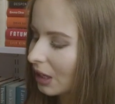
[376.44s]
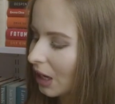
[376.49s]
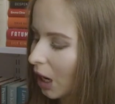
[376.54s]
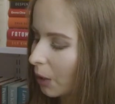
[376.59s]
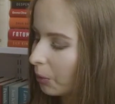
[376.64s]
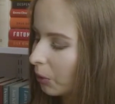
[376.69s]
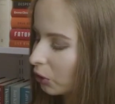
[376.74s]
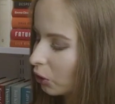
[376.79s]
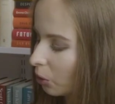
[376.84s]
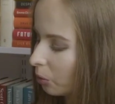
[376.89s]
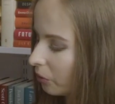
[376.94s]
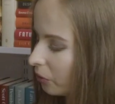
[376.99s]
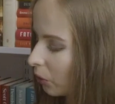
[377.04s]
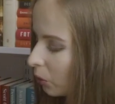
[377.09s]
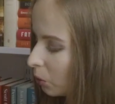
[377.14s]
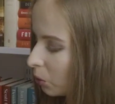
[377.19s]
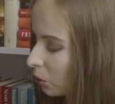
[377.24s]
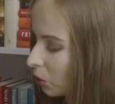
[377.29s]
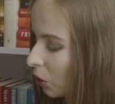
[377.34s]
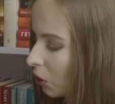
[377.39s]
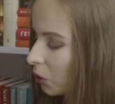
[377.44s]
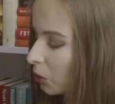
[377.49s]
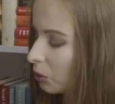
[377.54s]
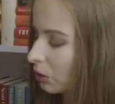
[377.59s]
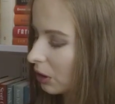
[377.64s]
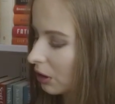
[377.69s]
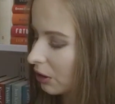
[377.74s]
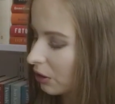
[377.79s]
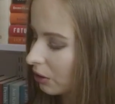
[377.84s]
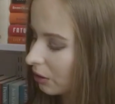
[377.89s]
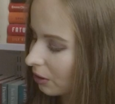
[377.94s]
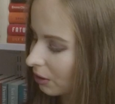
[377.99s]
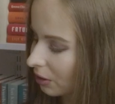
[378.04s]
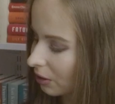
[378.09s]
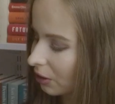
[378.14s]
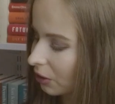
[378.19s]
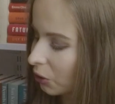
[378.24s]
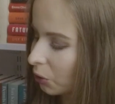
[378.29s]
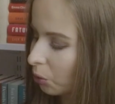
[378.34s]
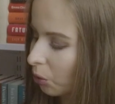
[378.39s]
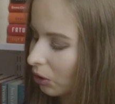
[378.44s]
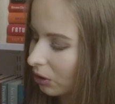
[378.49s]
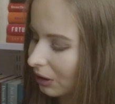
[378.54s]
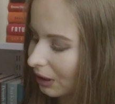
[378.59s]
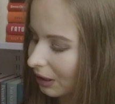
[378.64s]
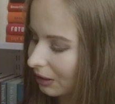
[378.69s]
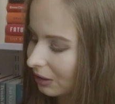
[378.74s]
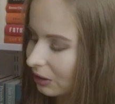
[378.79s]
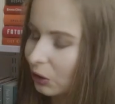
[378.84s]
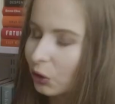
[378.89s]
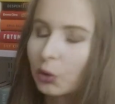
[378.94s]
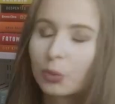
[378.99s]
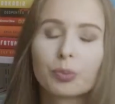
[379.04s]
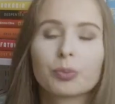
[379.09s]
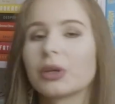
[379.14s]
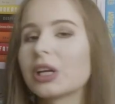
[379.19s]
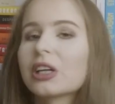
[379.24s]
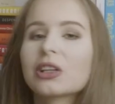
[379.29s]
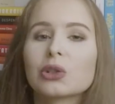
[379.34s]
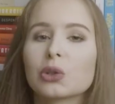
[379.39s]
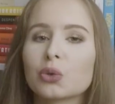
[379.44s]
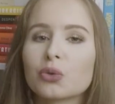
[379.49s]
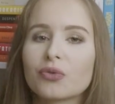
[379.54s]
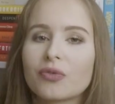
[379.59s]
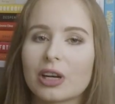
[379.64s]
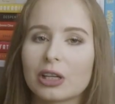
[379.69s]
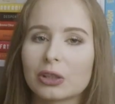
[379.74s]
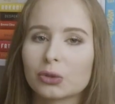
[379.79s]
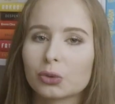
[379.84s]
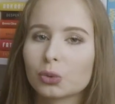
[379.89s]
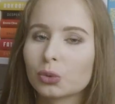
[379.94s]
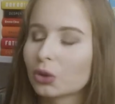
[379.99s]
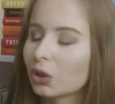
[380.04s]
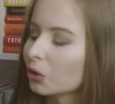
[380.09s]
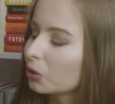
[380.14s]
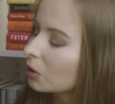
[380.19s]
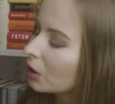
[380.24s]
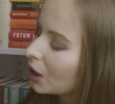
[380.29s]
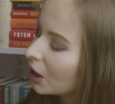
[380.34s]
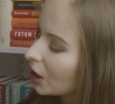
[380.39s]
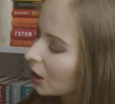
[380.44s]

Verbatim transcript: a pod obwolutą jest złota z taką piękną fakturą